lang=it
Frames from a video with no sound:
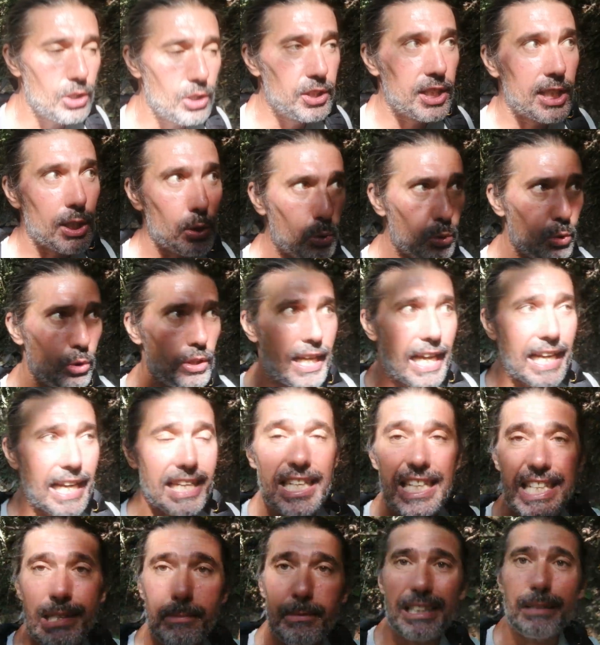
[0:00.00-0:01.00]
soldi che tu non
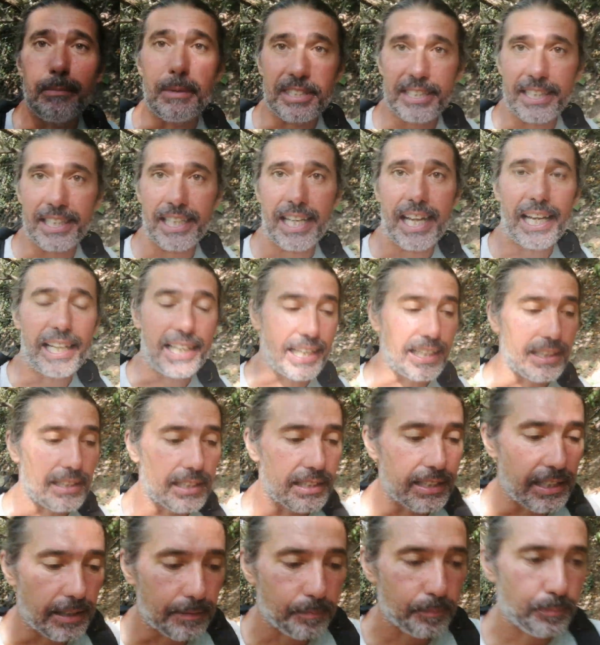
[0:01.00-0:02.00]
hai e da mettere a
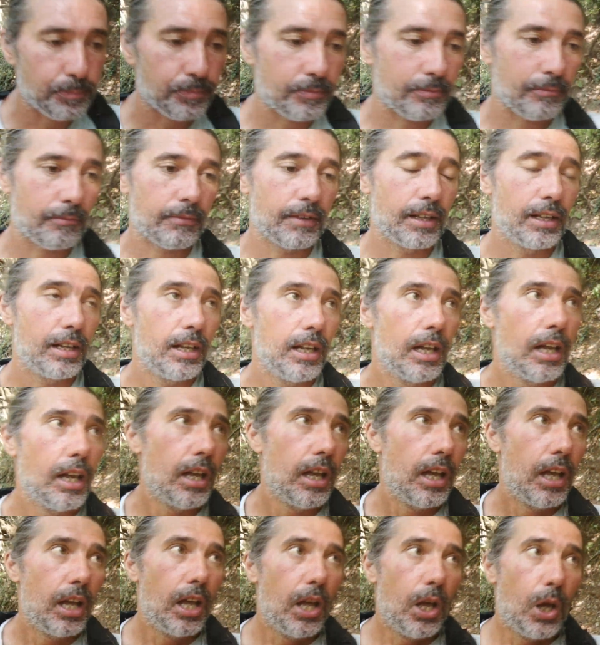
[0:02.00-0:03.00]
rendita.
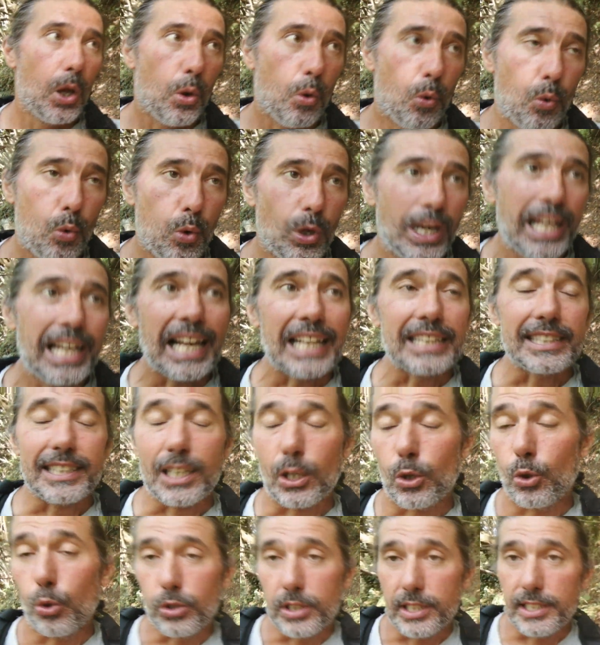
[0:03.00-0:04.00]
Qual è
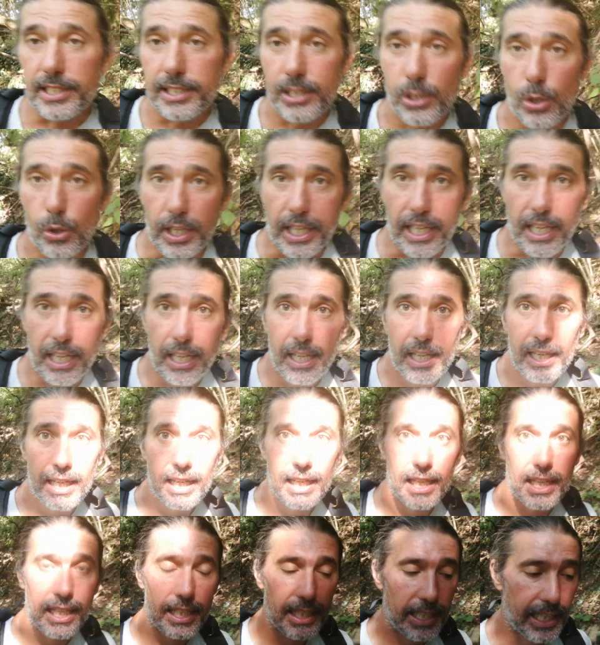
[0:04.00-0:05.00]
l'altra condizione
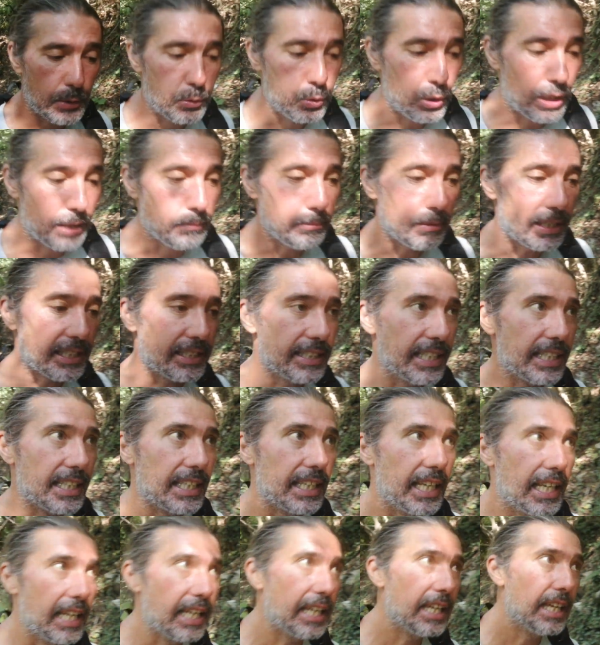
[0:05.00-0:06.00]
naturalmente
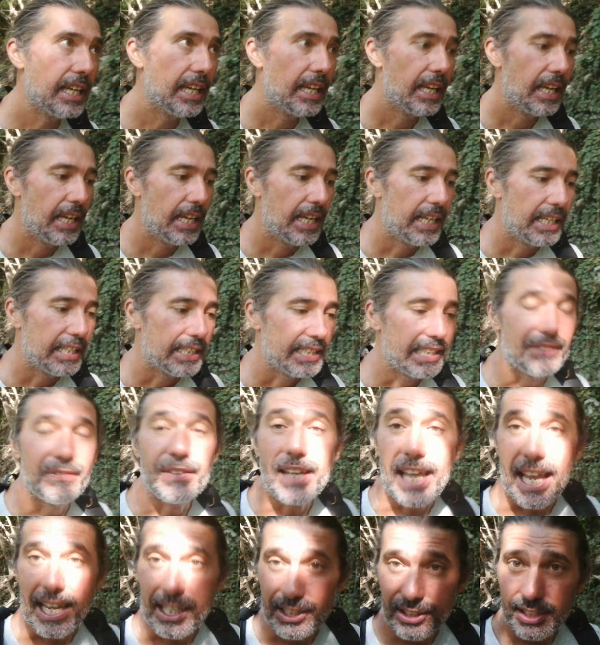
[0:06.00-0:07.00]
che
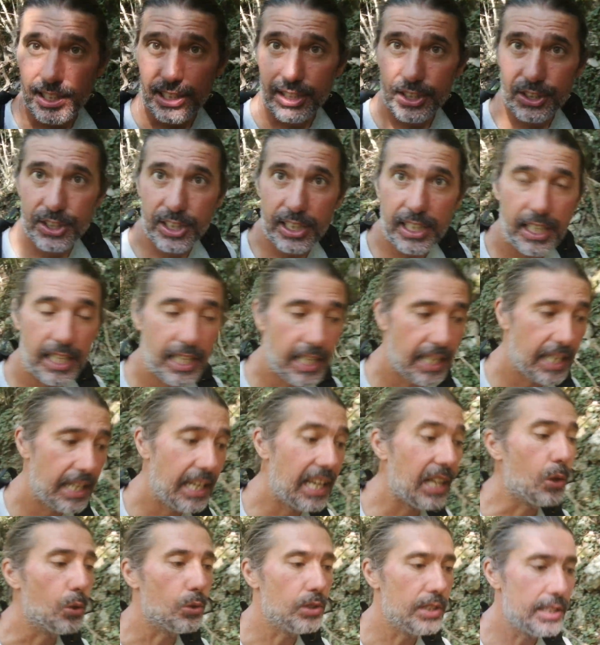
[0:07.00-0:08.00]
deve esserci,
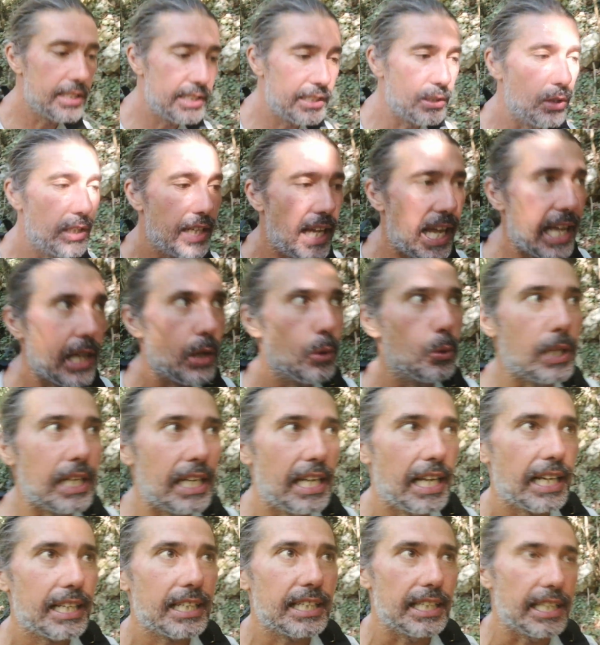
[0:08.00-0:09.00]
la condizione è
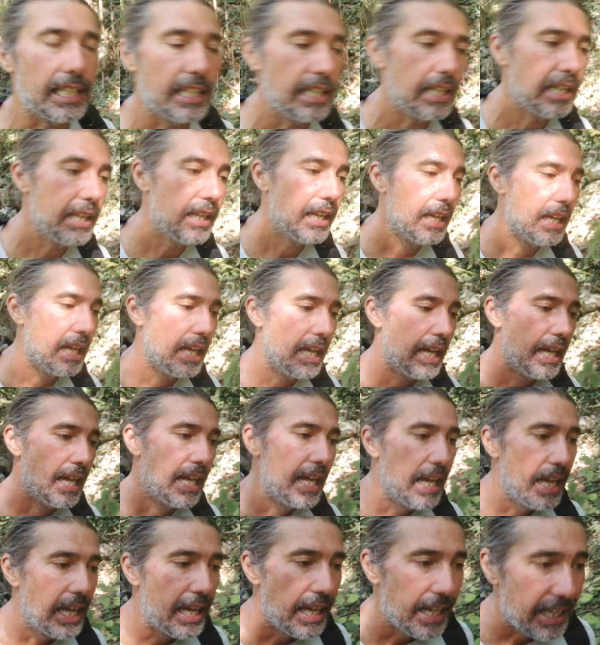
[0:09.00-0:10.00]
quella che
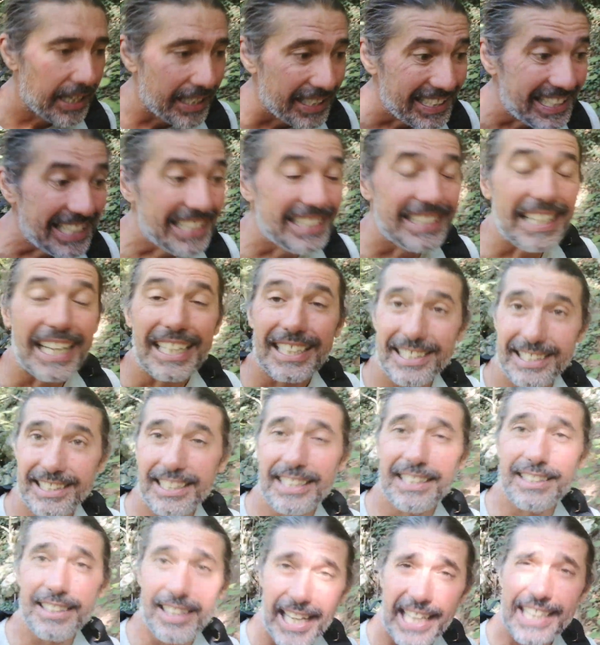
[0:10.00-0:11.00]
i tassi
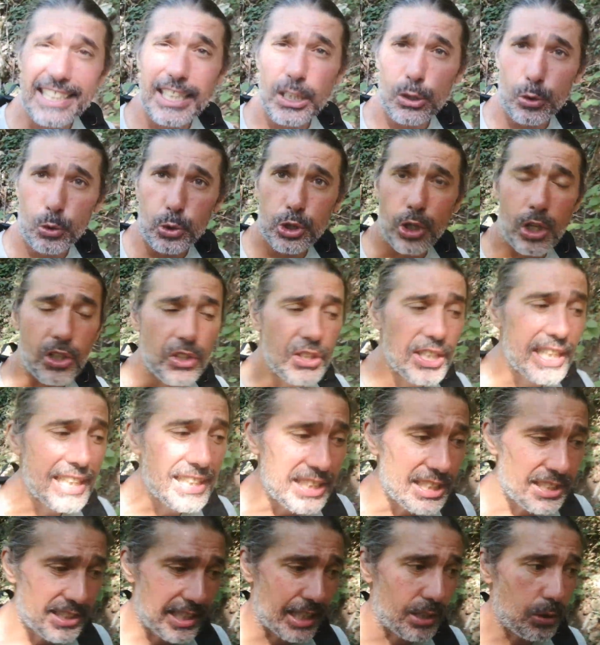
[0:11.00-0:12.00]
di interesse sui soldi
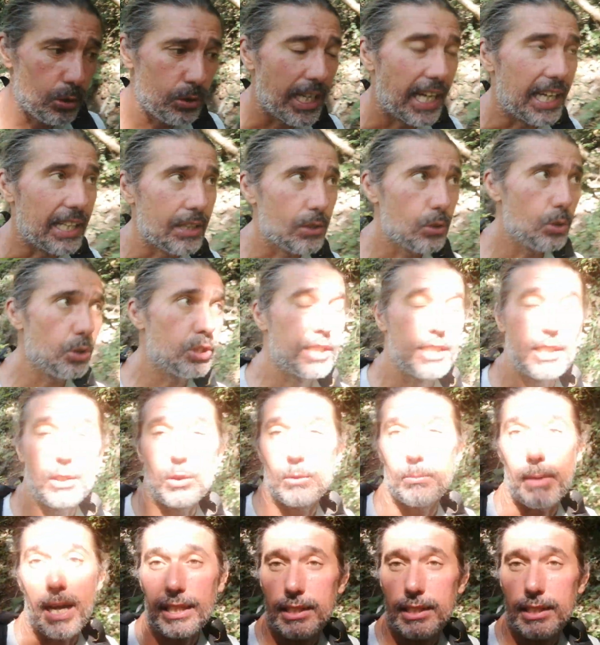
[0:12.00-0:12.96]
che ti stanno dando siano